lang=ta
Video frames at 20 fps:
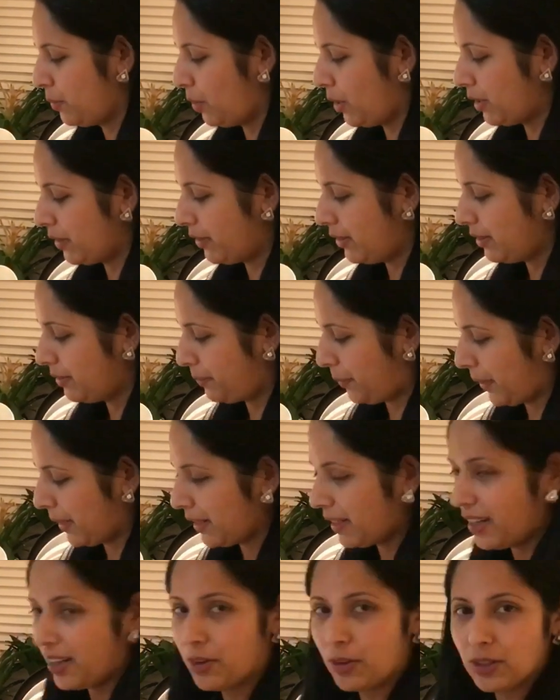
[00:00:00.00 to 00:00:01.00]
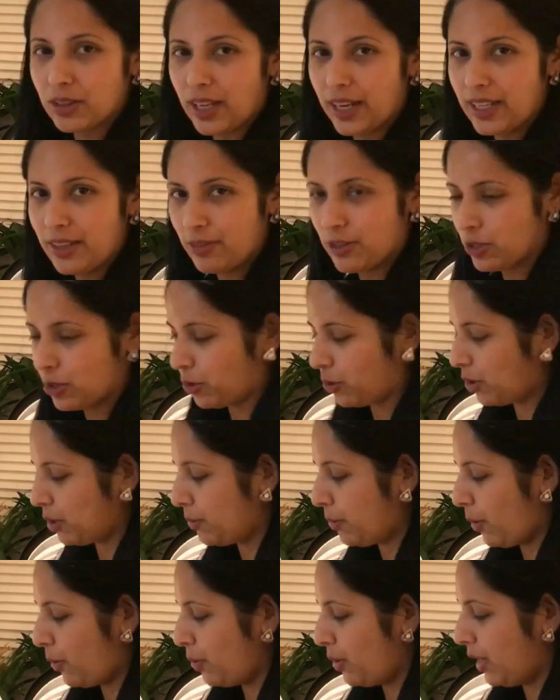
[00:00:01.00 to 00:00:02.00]
அதுக்கு வந்து பக்கத்தில் தண்ணி வச்சுக்கோங்க
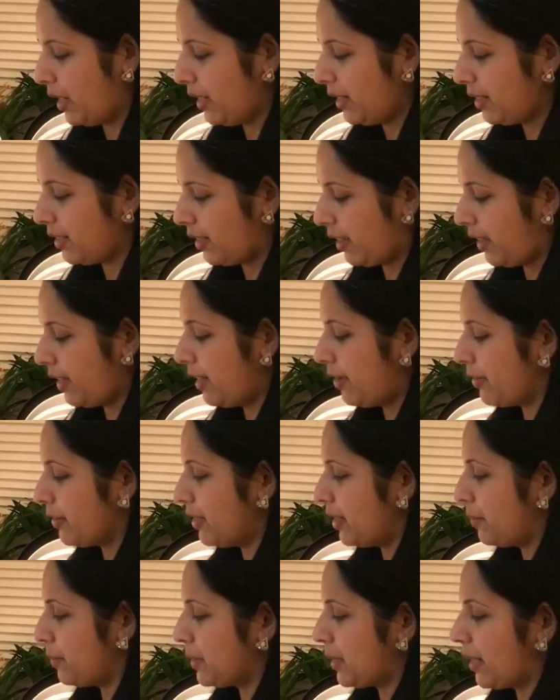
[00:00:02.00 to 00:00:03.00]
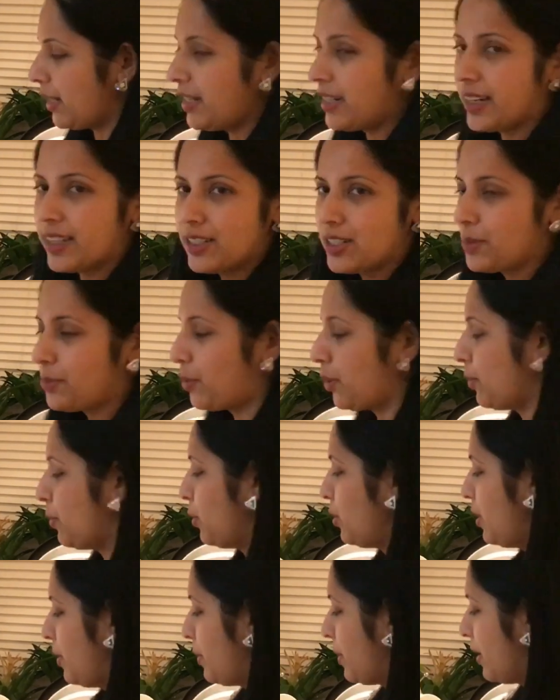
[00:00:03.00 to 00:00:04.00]
ஒரு பவுலில் கையில் வந்து நம்ம தண்ணி நினச்சிட்டு போடும்போது